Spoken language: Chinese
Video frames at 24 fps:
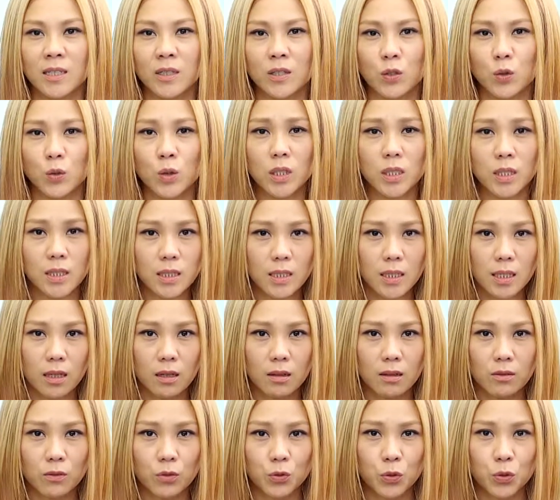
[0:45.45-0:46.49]
所以真的
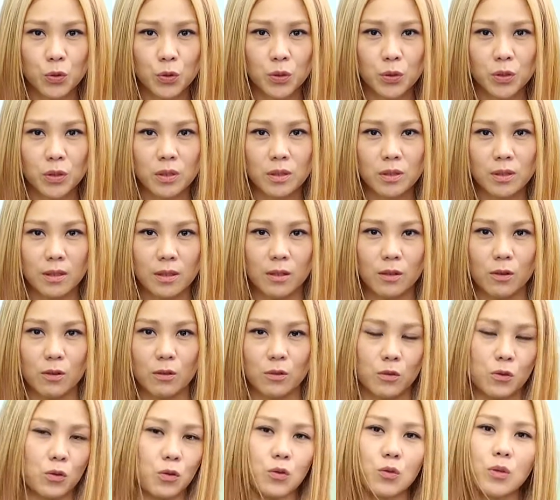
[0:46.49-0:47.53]
要去 ，you
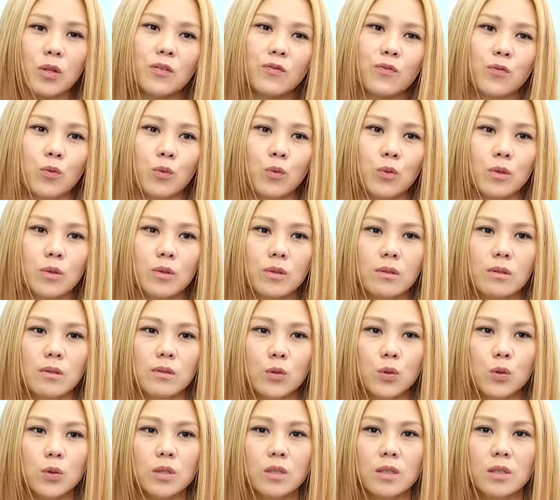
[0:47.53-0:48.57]
know， 说服我
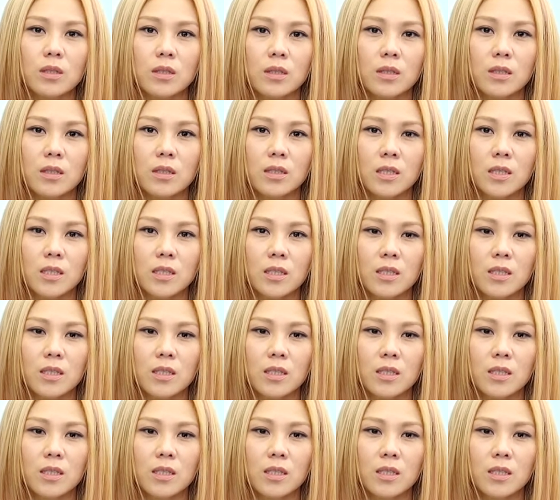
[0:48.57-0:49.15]
做这件事情，